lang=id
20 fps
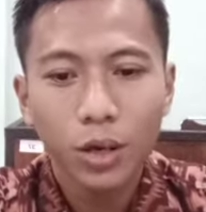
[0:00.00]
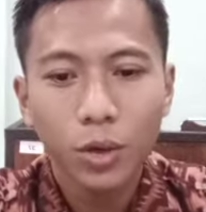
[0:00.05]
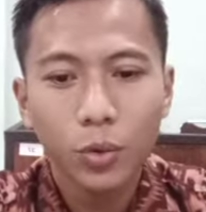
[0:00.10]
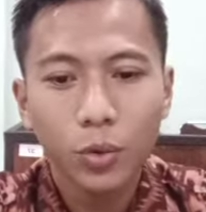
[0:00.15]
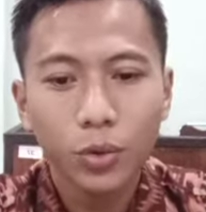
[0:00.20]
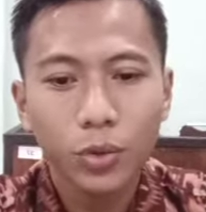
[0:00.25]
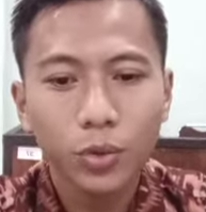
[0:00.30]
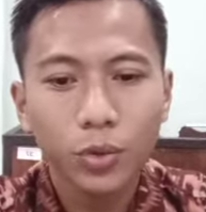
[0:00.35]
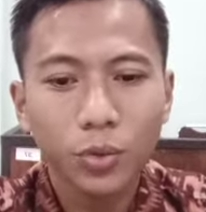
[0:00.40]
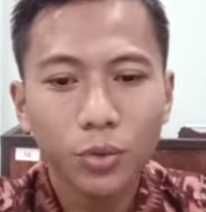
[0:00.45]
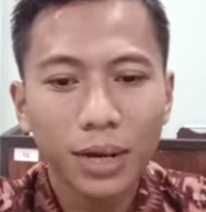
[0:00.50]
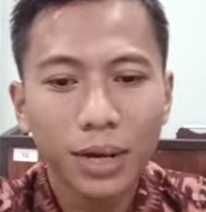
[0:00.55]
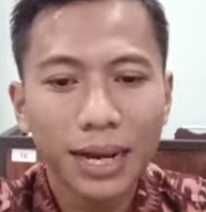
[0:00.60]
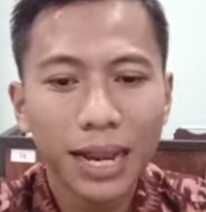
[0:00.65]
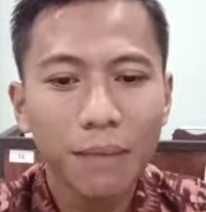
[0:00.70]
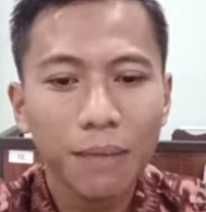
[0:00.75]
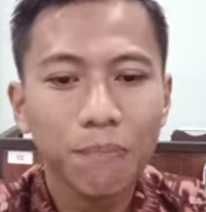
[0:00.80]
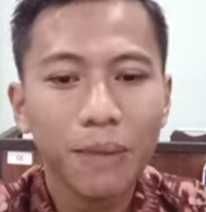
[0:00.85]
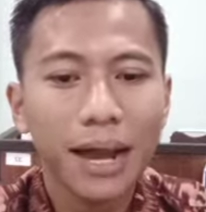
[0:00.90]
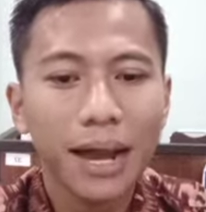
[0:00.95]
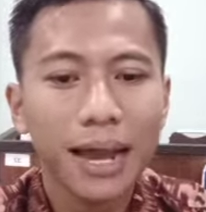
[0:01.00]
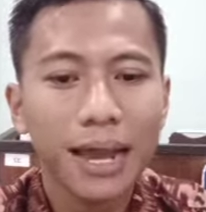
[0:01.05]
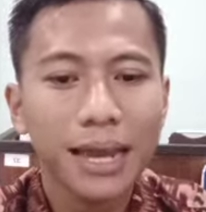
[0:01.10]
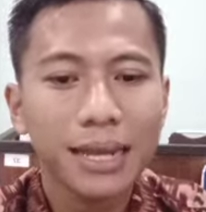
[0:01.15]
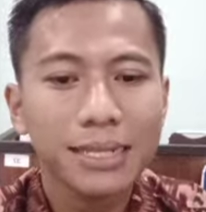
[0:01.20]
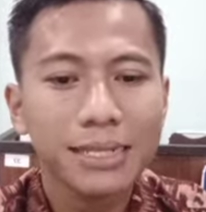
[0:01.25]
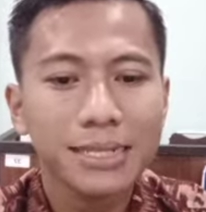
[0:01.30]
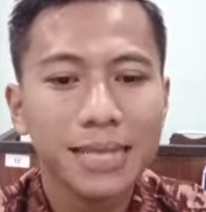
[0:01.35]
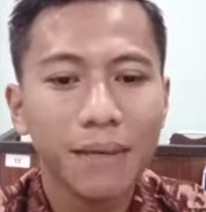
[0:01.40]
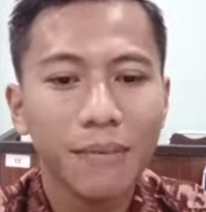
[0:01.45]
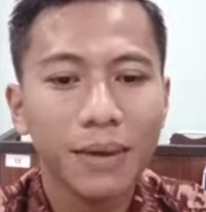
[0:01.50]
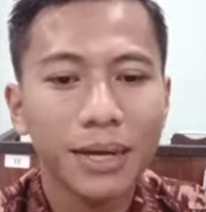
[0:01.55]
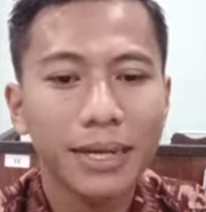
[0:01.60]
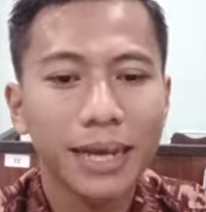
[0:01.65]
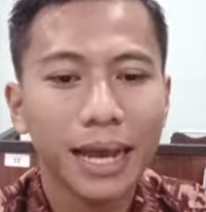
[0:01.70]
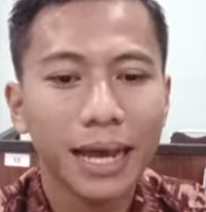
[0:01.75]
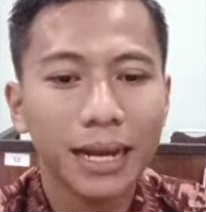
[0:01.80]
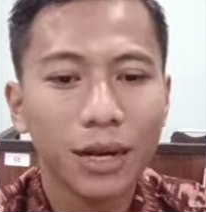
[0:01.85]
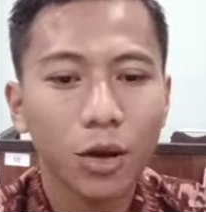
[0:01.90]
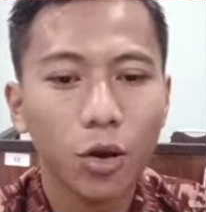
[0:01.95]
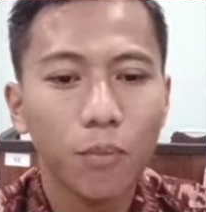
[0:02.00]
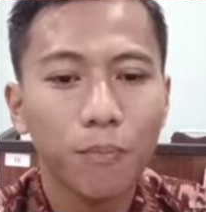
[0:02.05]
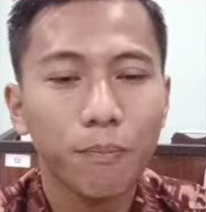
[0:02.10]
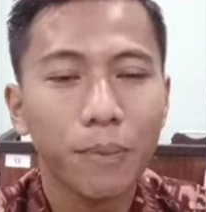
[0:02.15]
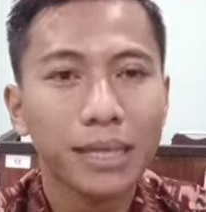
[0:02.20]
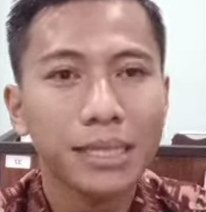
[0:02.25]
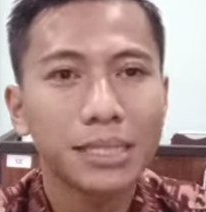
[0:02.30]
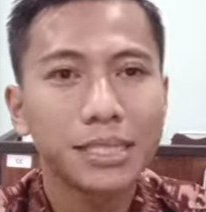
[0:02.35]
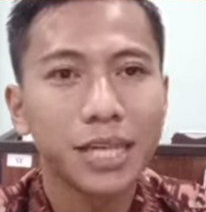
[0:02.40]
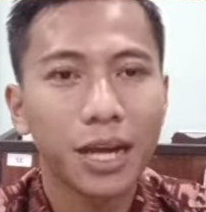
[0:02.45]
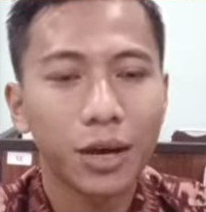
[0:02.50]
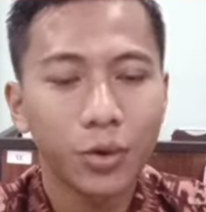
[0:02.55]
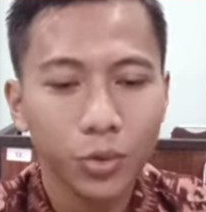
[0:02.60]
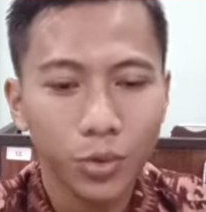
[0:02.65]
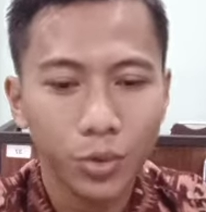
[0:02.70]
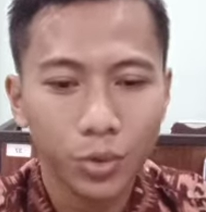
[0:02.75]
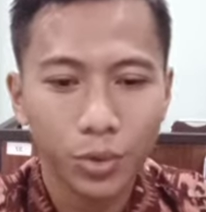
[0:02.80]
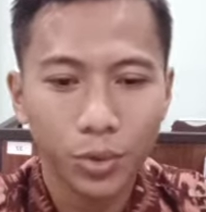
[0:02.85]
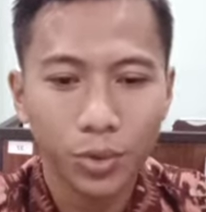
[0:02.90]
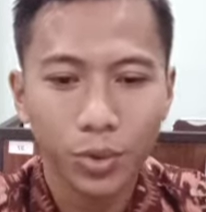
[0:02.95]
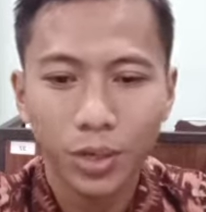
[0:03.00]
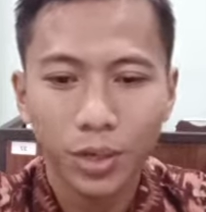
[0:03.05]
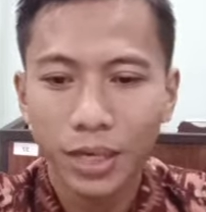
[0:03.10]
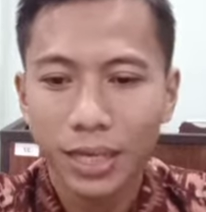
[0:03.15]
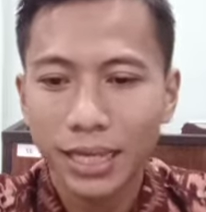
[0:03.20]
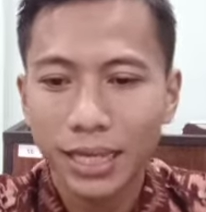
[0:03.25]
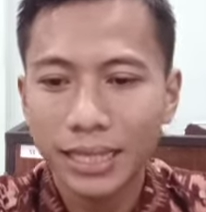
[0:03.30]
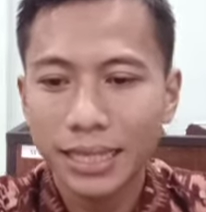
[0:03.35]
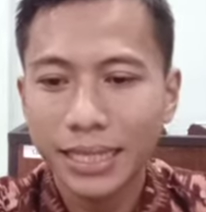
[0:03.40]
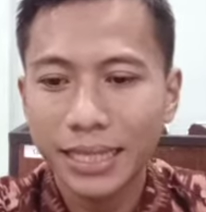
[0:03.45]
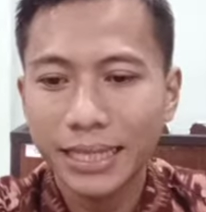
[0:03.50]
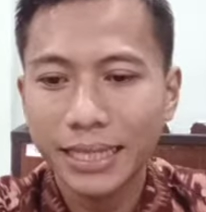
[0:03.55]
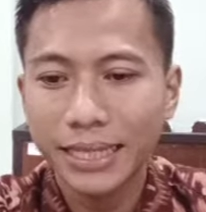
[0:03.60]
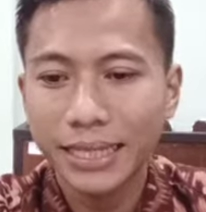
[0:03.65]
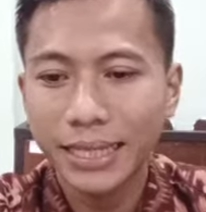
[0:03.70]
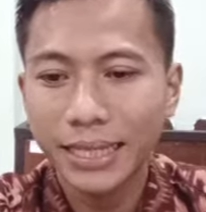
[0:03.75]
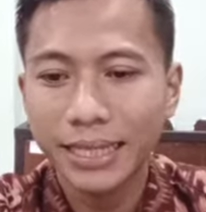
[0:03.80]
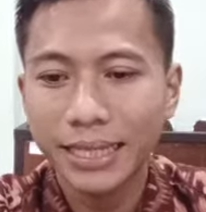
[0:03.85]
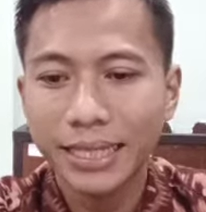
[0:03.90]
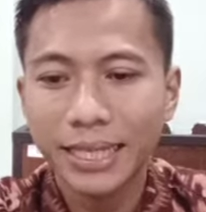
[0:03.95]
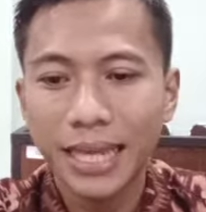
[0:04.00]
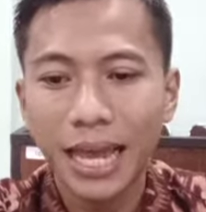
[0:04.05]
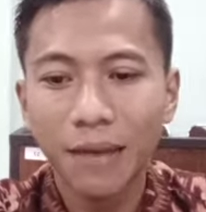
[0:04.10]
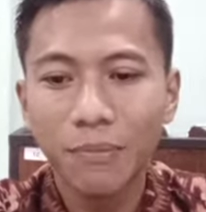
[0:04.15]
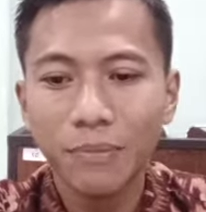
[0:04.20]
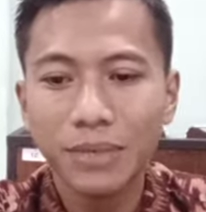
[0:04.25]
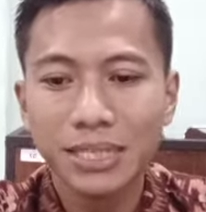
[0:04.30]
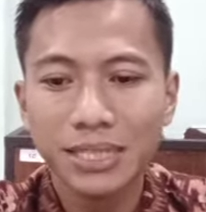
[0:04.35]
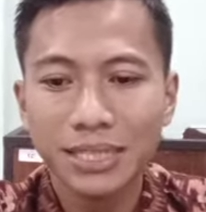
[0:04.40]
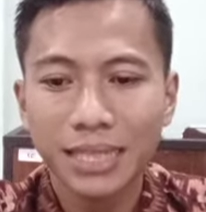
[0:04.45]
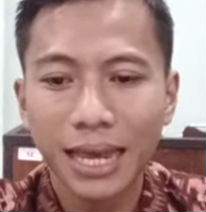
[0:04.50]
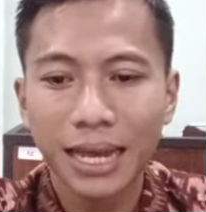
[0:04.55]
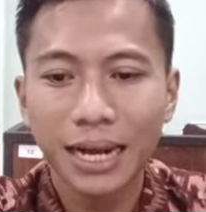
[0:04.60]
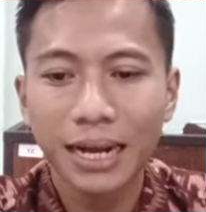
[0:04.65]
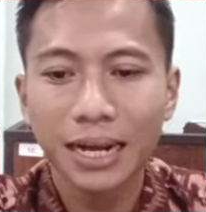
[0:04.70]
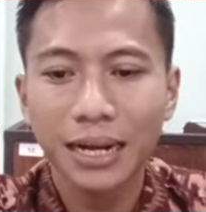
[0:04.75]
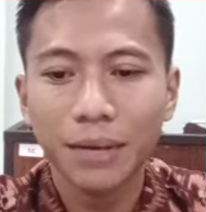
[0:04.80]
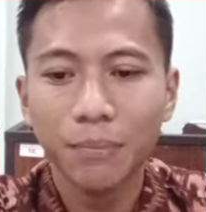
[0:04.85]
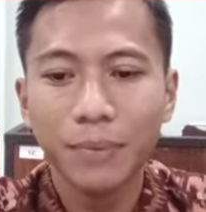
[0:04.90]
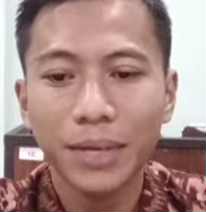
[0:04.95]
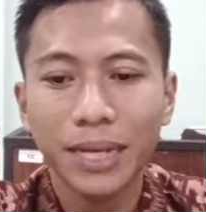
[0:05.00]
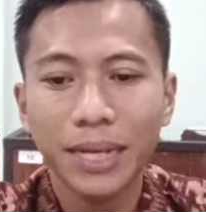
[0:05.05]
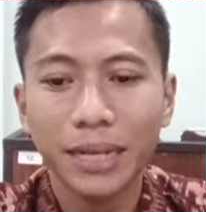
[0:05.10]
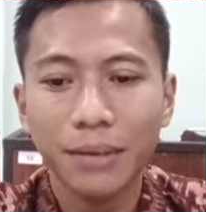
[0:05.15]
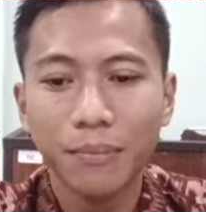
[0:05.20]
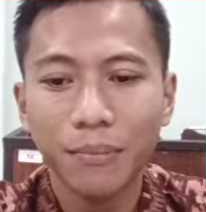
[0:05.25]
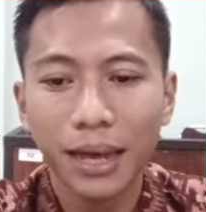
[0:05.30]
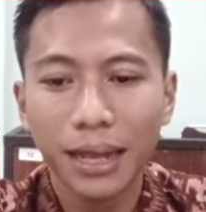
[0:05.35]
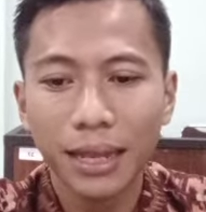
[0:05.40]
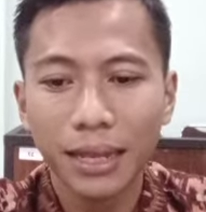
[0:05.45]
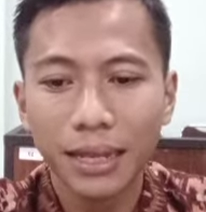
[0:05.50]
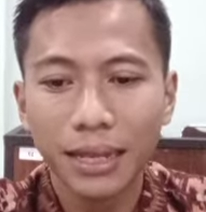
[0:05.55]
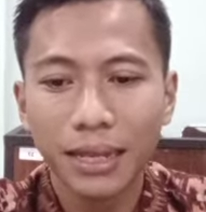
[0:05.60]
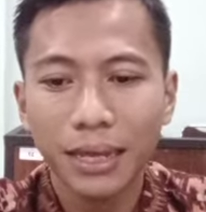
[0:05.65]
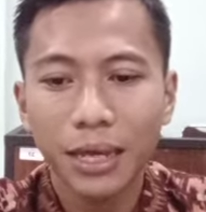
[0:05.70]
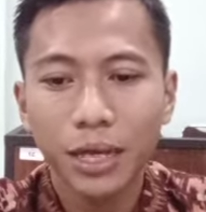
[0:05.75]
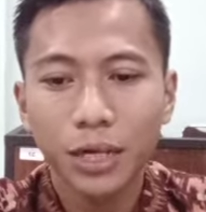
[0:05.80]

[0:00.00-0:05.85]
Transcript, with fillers: Untuk ukuran lapangan sama dengan lompat jauh. Tinggi tiang mistar minimal